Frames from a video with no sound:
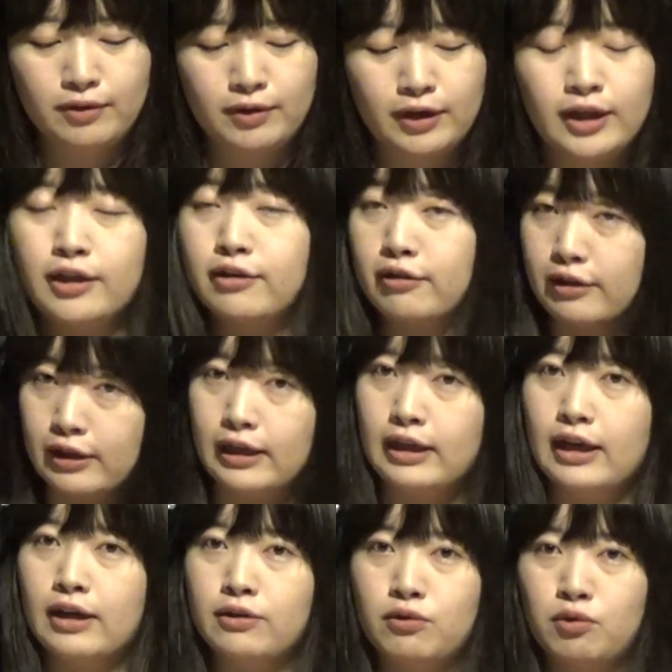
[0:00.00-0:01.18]
フィリー君
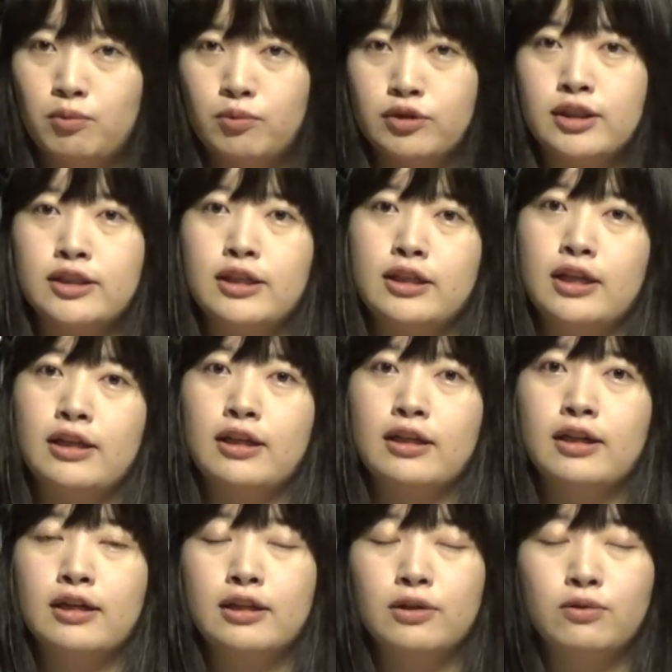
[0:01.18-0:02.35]
にあの訪問させていた
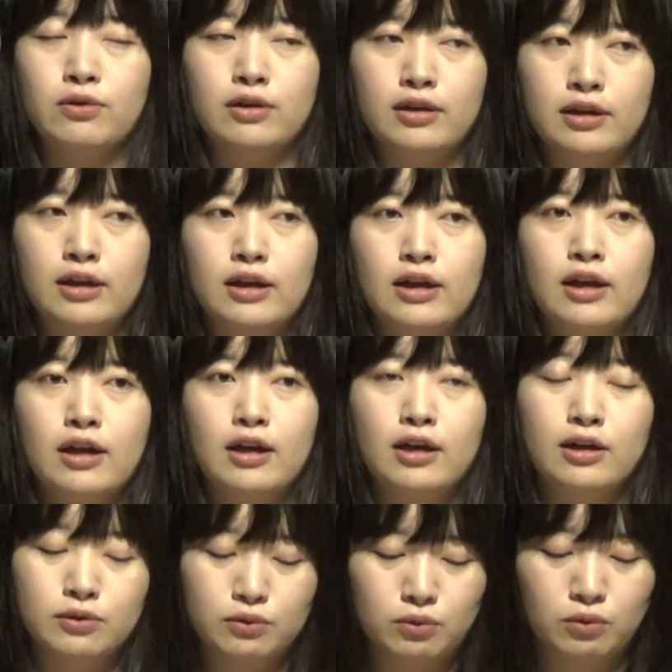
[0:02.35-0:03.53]
だいた時に
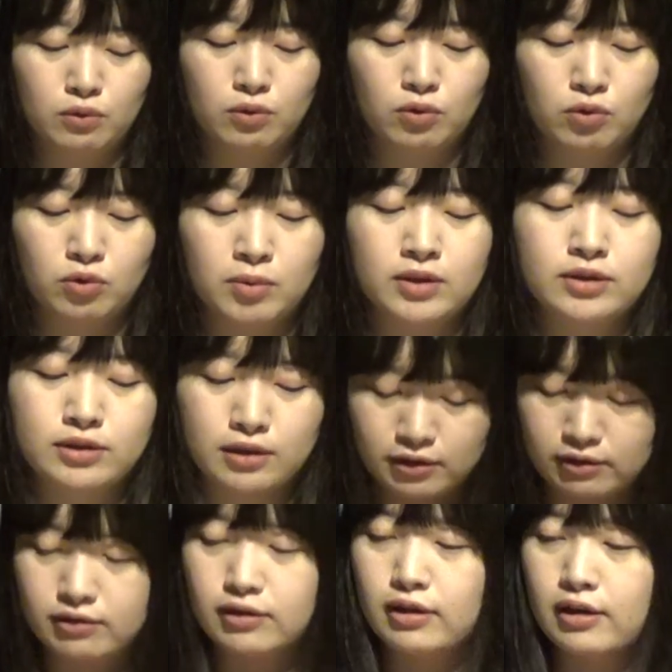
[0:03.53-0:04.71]
あの小松さ
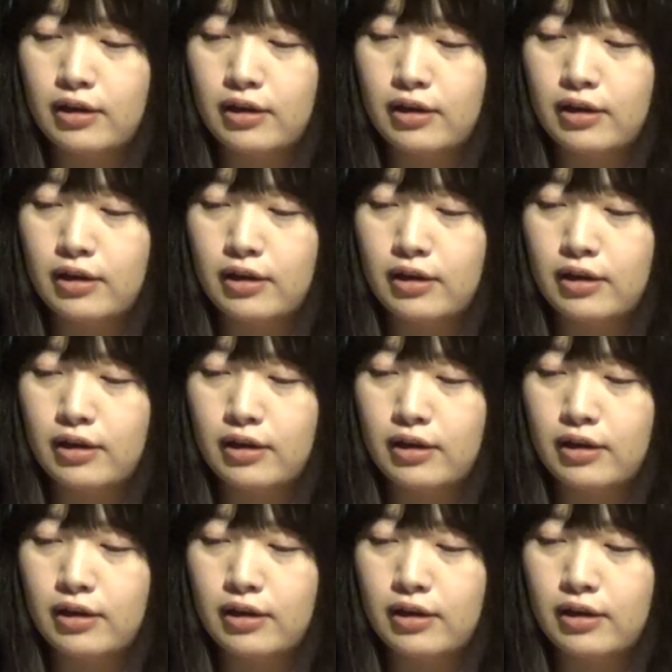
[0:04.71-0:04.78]
ん